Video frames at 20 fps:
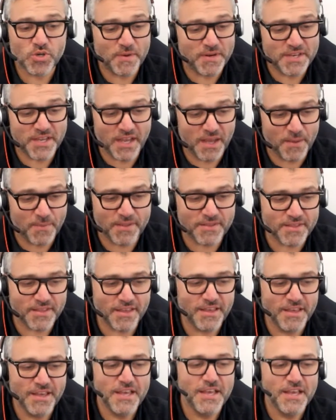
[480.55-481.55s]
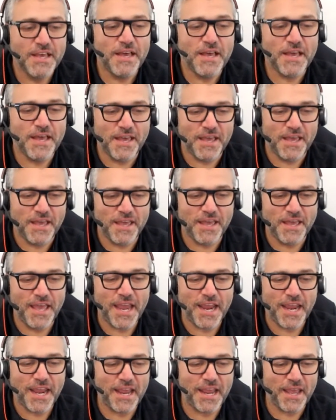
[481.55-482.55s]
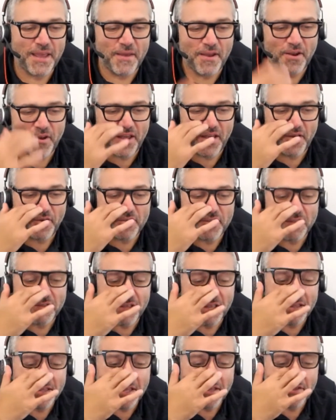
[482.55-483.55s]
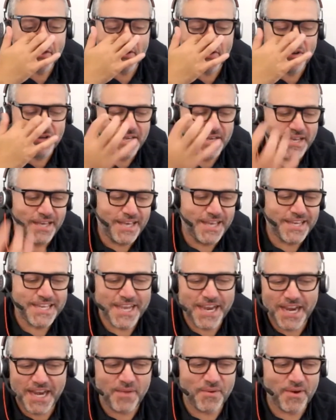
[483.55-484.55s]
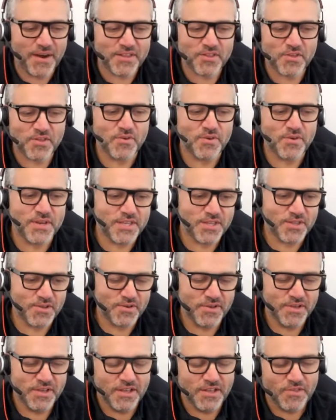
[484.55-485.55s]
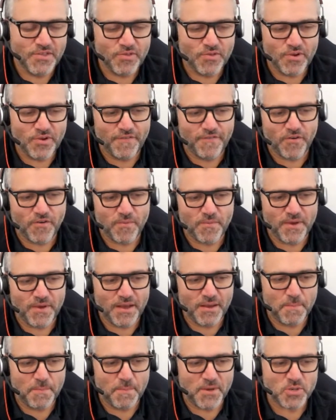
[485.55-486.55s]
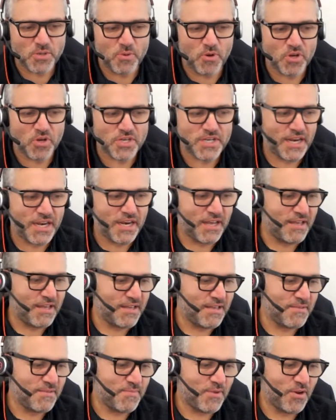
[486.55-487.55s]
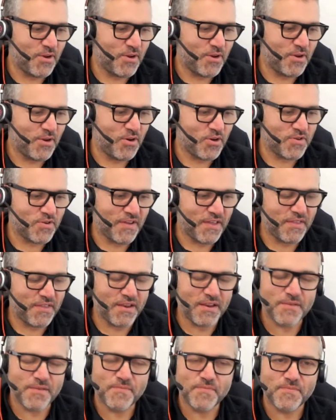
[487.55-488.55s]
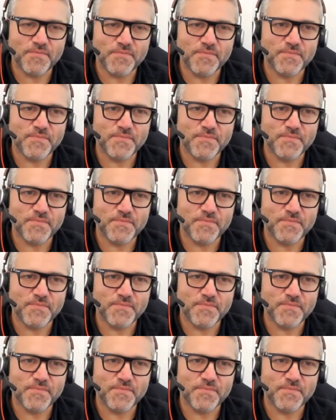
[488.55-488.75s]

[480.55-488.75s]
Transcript: básicamente, eh, eh, lo que intento es equilibrar todo esto de una forma más o menos sana, pero no es fácil,